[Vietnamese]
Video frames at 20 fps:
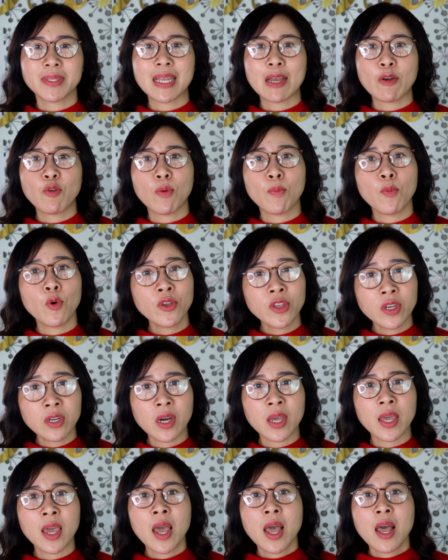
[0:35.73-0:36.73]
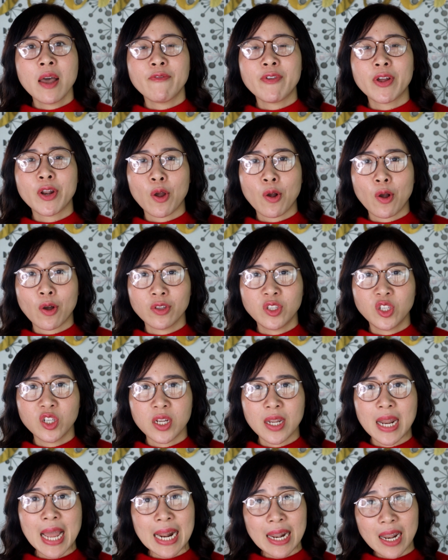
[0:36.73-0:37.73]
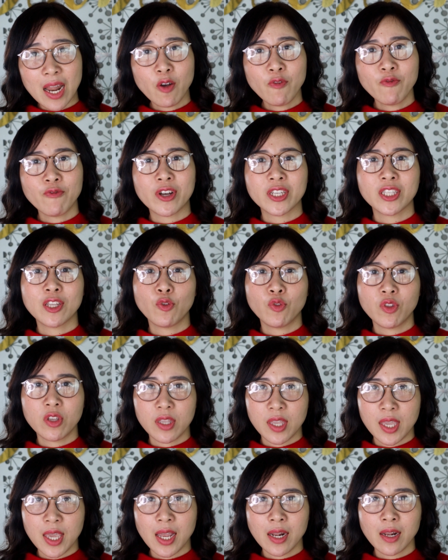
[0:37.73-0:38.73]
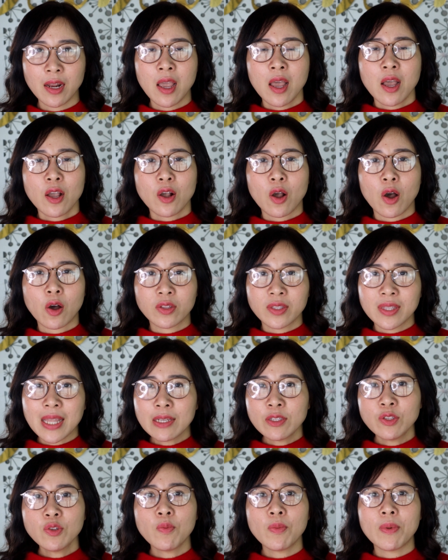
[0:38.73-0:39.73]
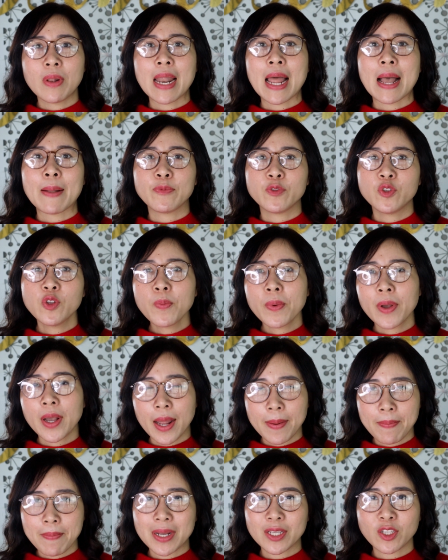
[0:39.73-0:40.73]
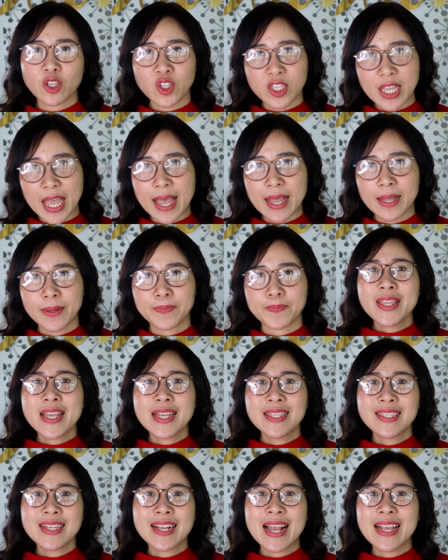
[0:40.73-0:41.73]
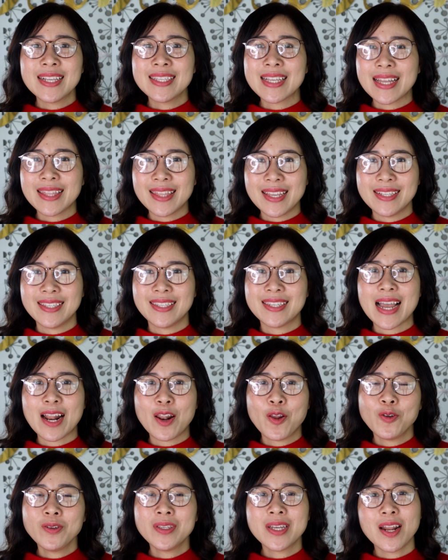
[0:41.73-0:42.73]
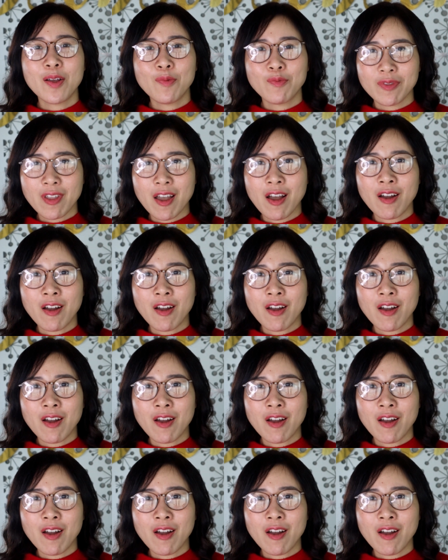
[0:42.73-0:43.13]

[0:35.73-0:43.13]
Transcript: mặt da của mỗi người và nó có chứa nang lông và dầu tự nhiên, có tác dụng làm giúp cân bằng cho da. Nguyên nhân gây ra tình trạng lỗ chân lông